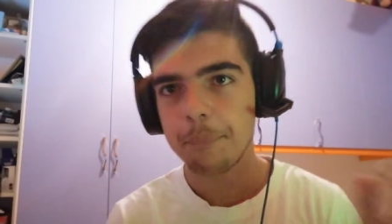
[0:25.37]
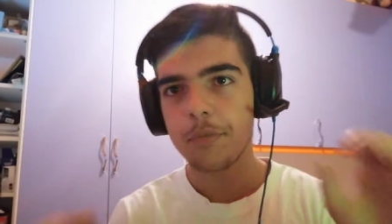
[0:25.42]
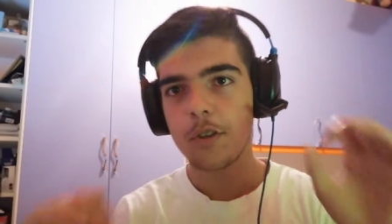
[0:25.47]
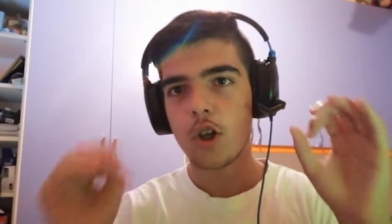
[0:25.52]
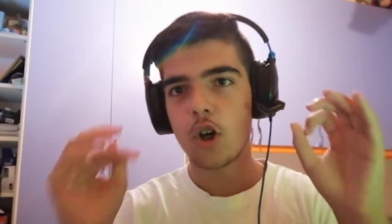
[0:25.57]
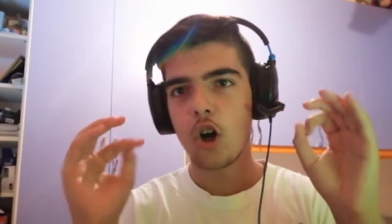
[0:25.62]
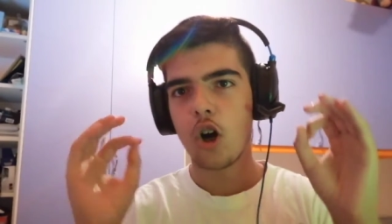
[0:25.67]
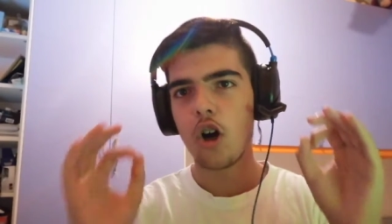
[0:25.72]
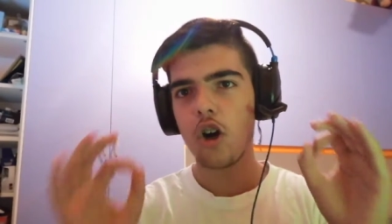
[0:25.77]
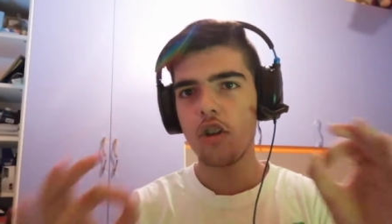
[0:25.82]

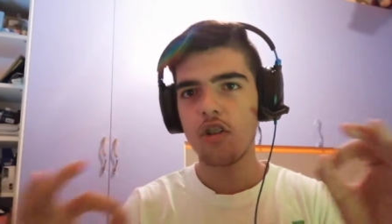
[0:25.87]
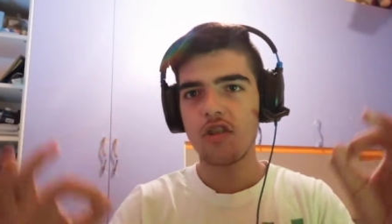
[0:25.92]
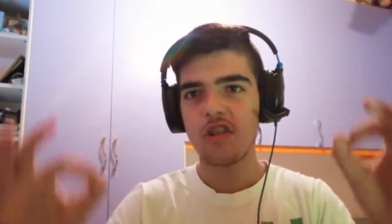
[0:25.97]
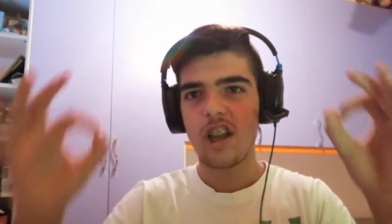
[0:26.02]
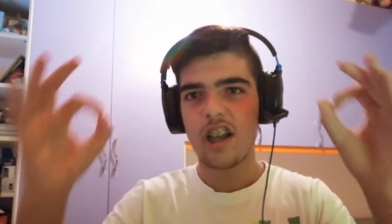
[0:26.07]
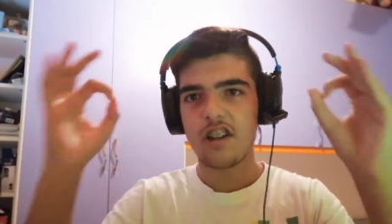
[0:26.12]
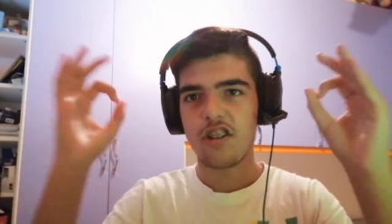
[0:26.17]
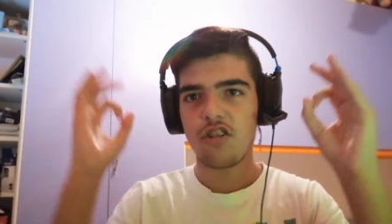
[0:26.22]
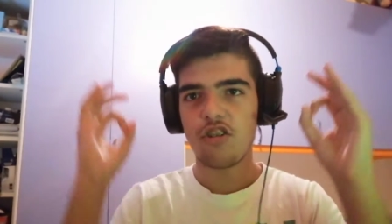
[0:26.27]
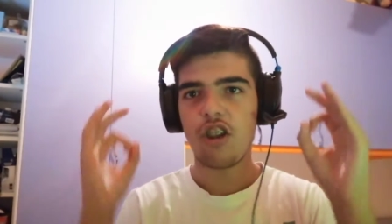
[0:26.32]

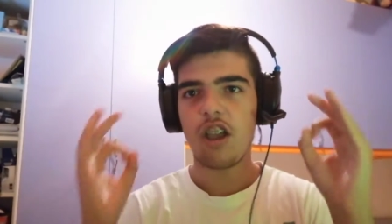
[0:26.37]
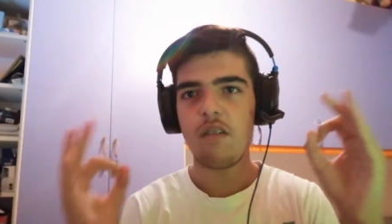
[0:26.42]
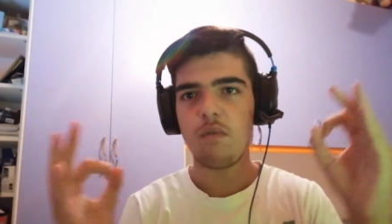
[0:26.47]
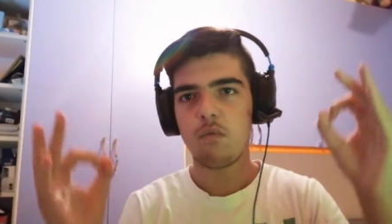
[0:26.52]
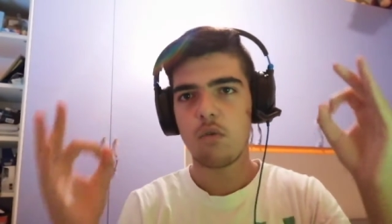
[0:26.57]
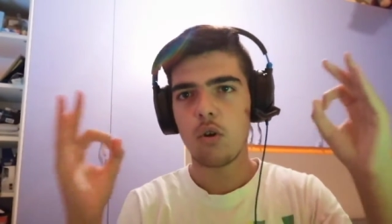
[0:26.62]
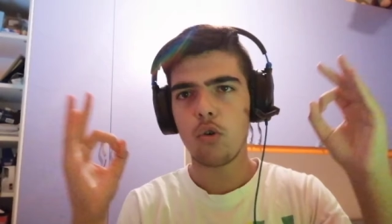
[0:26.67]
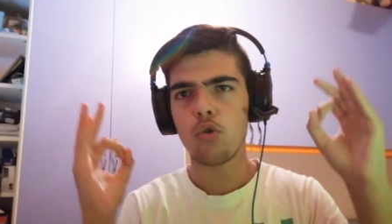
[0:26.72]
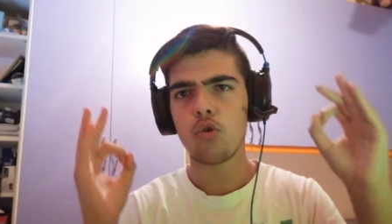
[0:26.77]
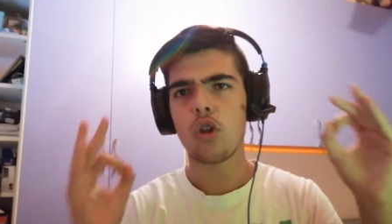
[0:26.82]
Cosa c'è
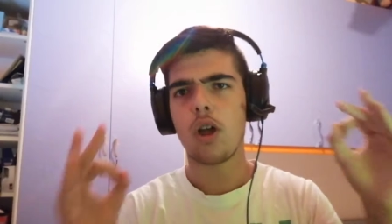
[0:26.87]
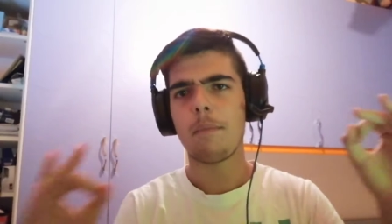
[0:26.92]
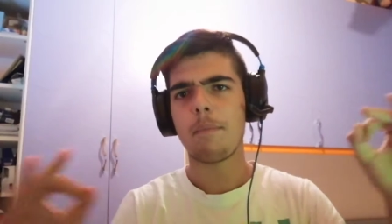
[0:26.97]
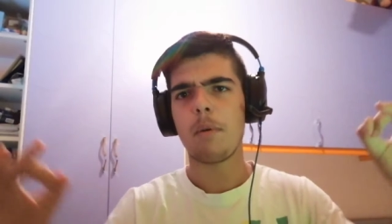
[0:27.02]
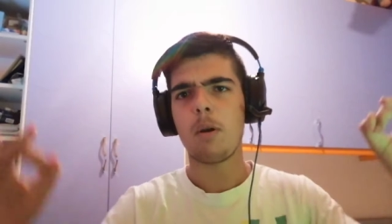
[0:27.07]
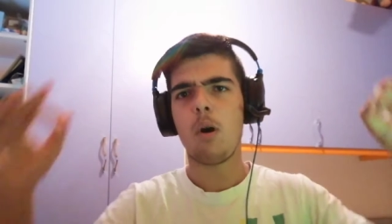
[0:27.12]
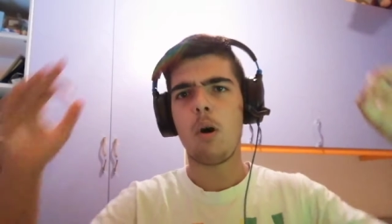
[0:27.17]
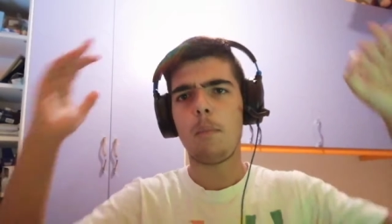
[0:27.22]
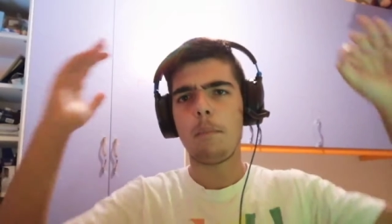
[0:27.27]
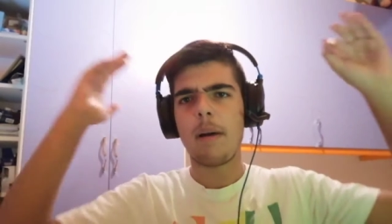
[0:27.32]
voluto?
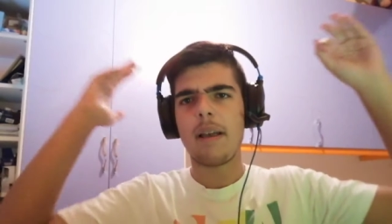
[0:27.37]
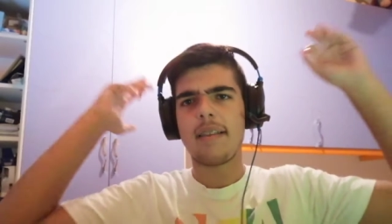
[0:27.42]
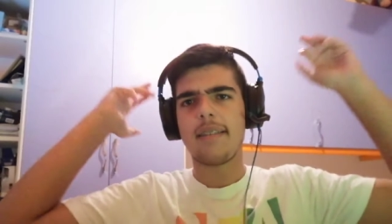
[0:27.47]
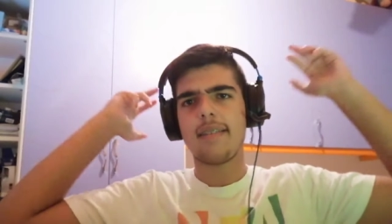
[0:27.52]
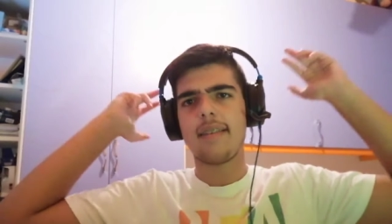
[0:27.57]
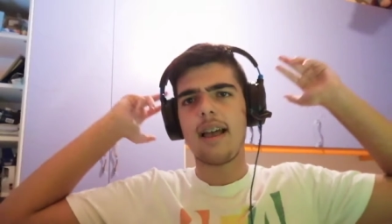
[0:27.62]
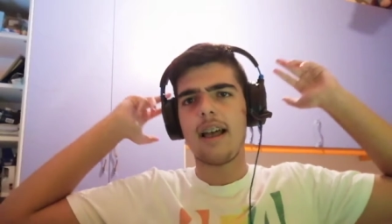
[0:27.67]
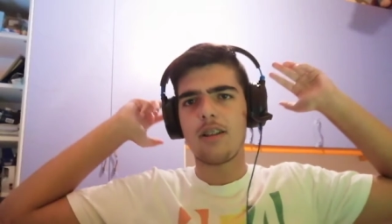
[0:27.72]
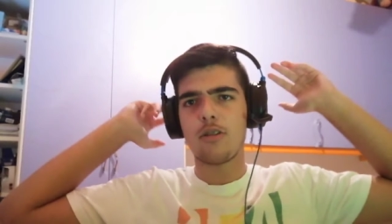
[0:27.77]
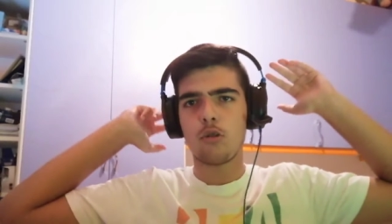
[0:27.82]
Abbiamo
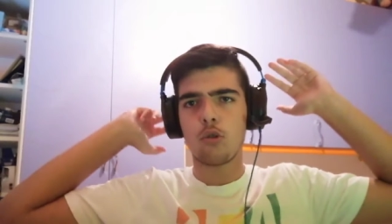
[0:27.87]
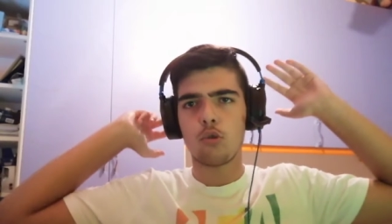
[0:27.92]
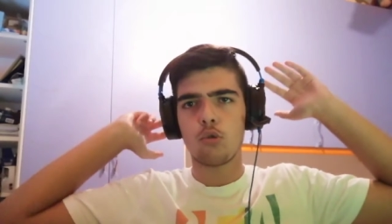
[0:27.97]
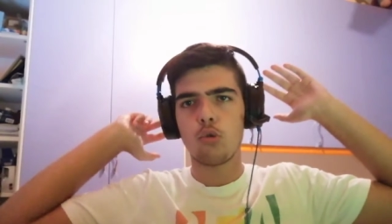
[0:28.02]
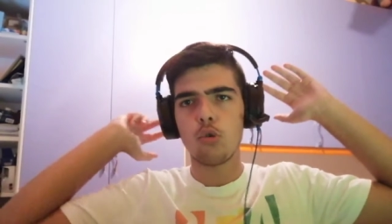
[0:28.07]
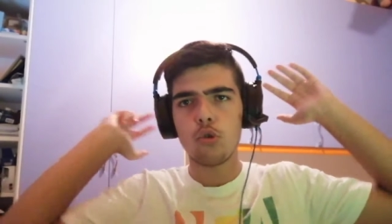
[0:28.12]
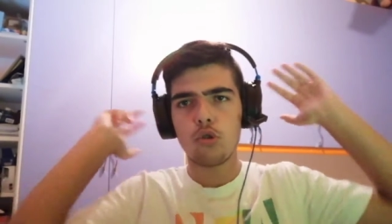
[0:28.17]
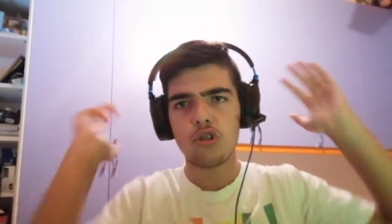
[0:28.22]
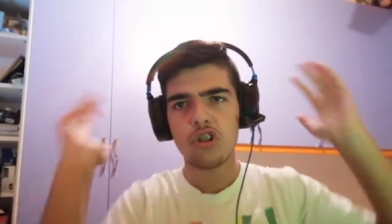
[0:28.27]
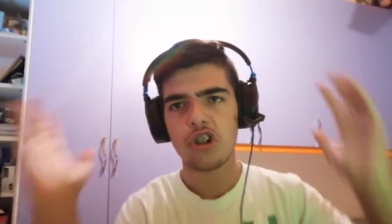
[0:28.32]
passato
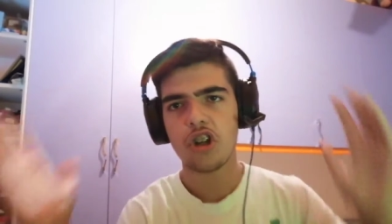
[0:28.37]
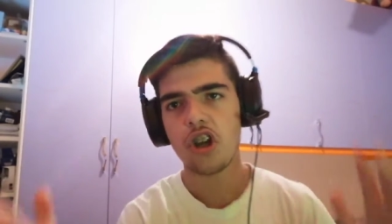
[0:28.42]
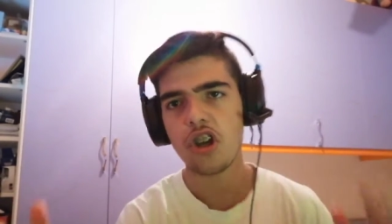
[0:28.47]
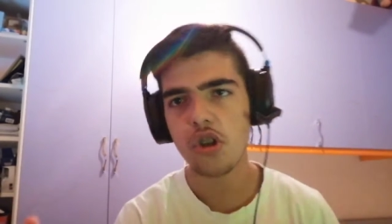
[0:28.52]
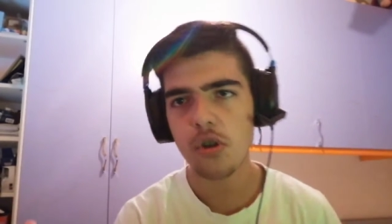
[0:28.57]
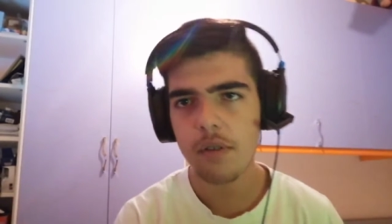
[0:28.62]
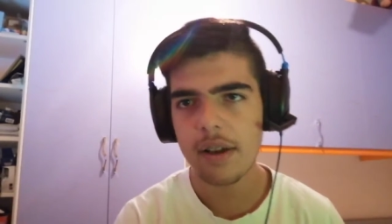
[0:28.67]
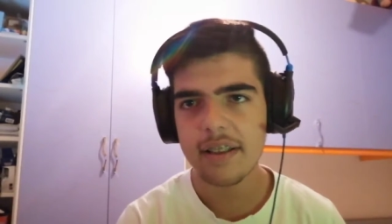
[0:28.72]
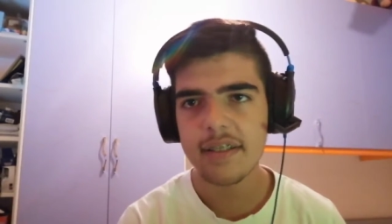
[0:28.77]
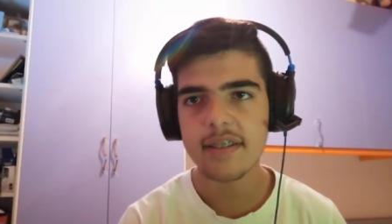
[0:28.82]
tutti noi
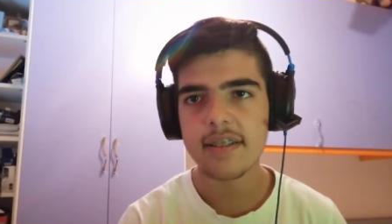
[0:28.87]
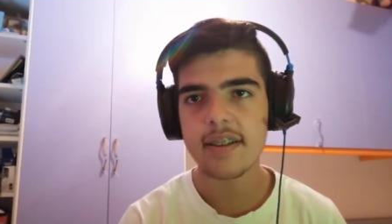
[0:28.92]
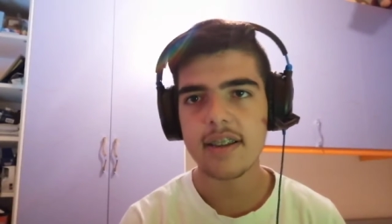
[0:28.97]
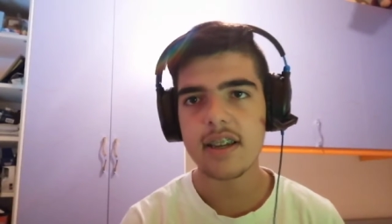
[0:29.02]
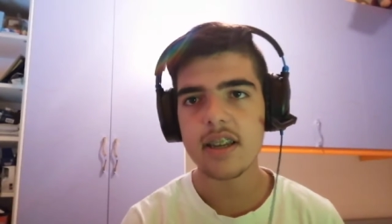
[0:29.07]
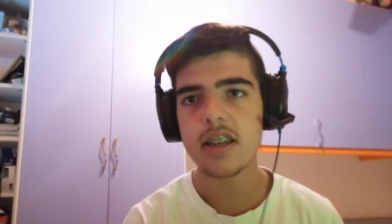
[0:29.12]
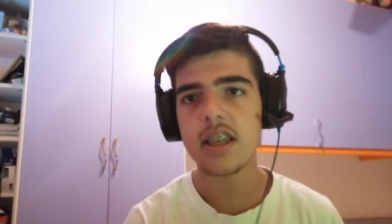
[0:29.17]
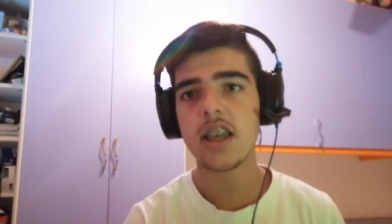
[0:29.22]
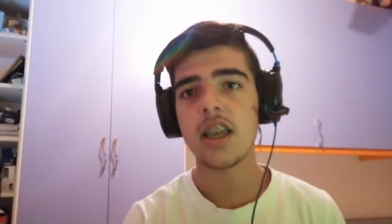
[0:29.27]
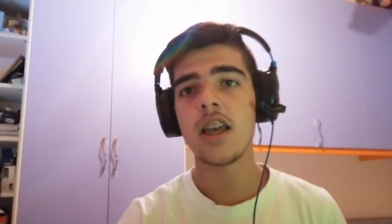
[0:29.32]

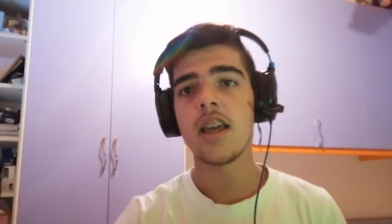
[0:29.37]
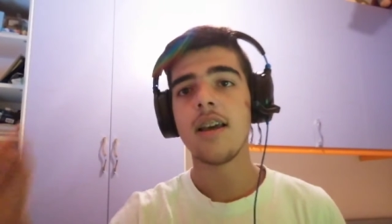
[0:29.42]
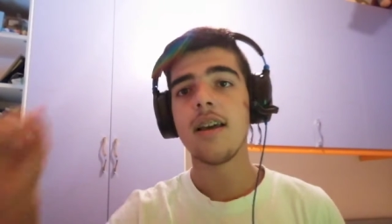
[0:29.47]
Juventini